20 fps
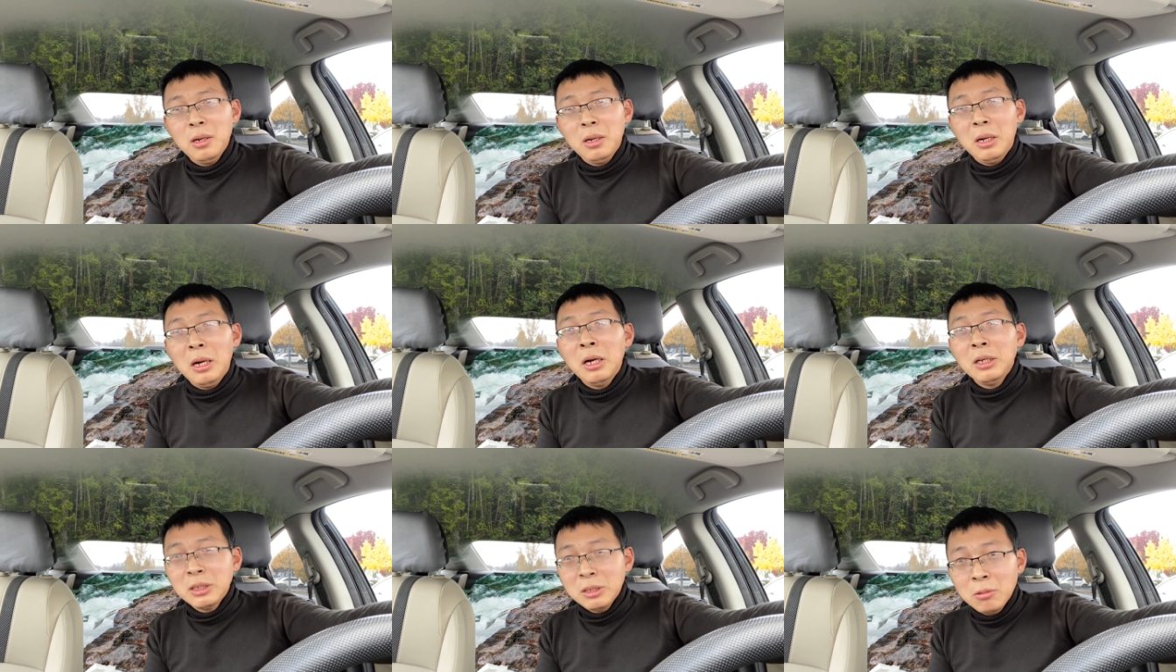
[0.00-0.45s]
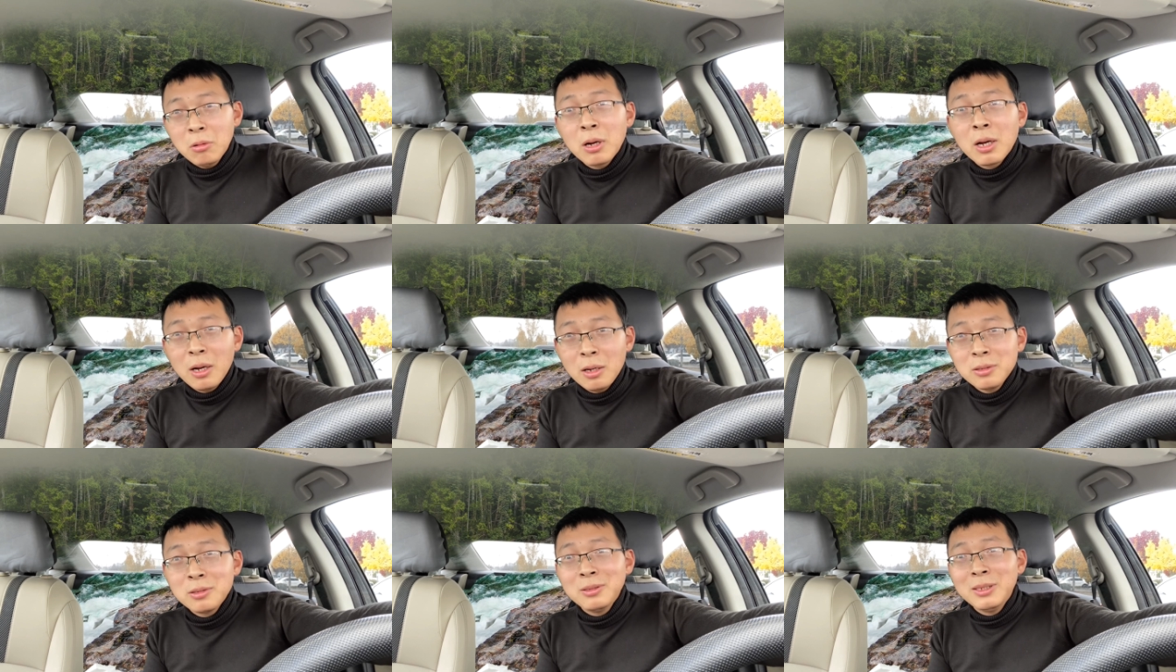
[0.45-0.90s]
而且我
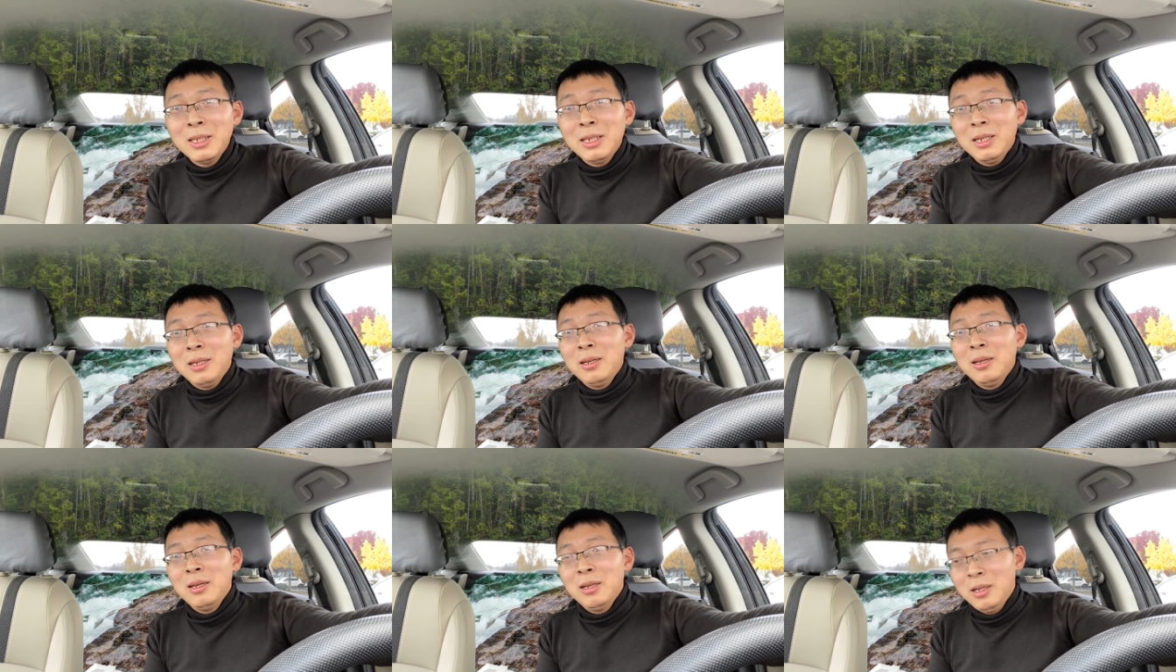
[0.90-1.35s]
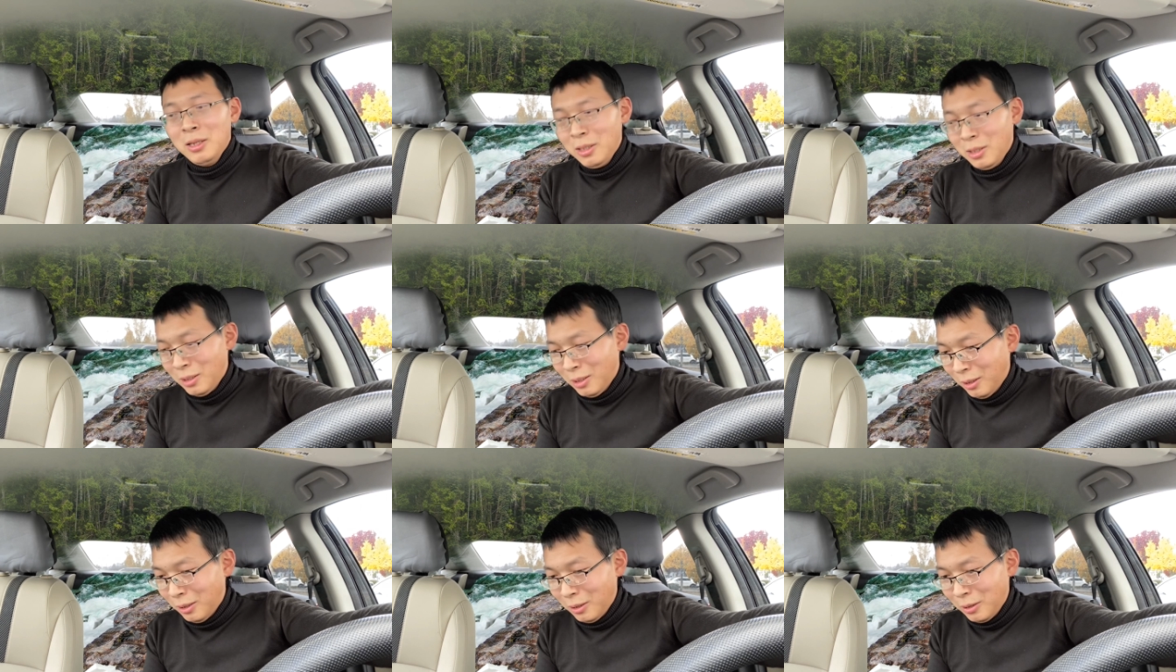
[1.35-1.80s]
告诉你，
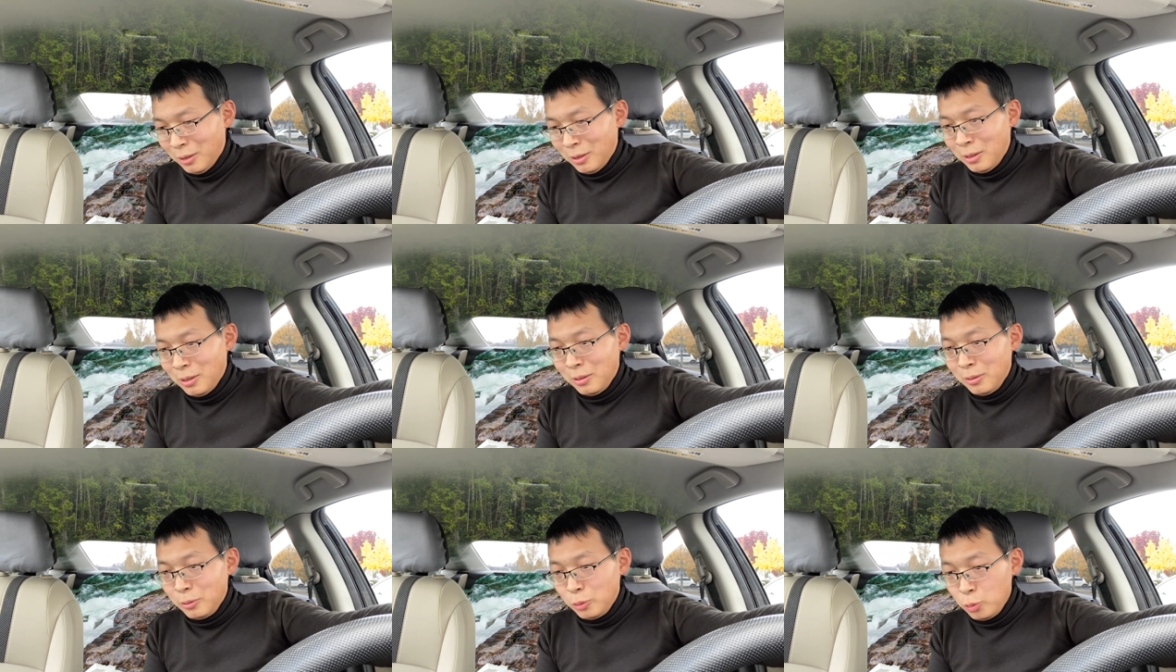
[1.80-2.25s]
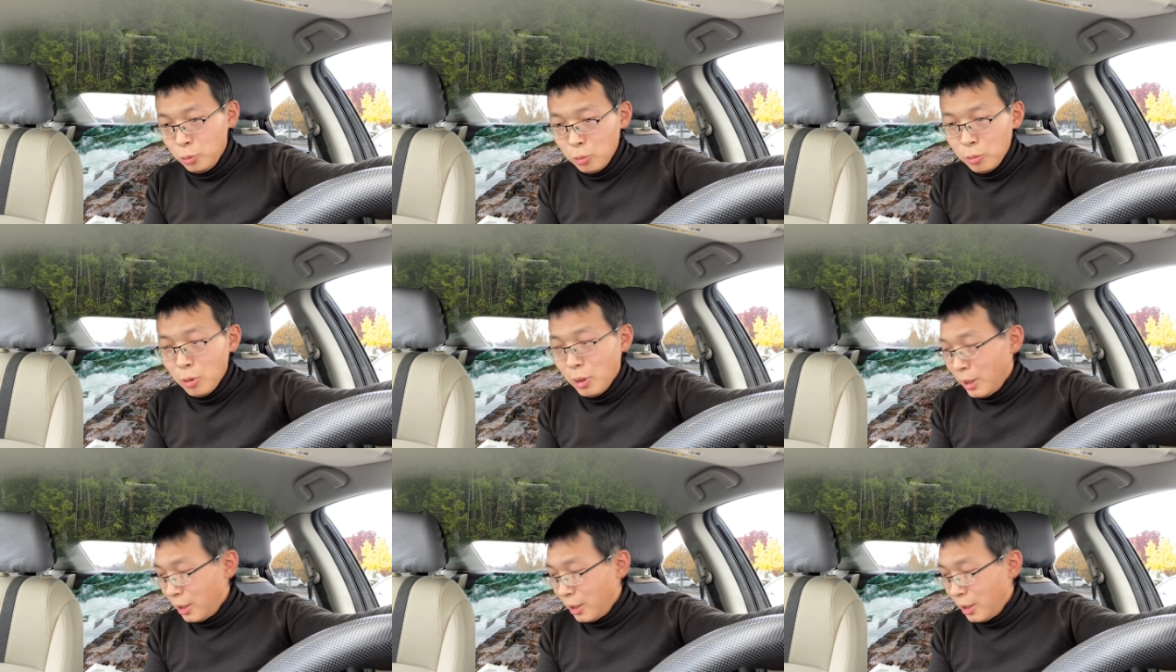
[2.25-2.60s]
如果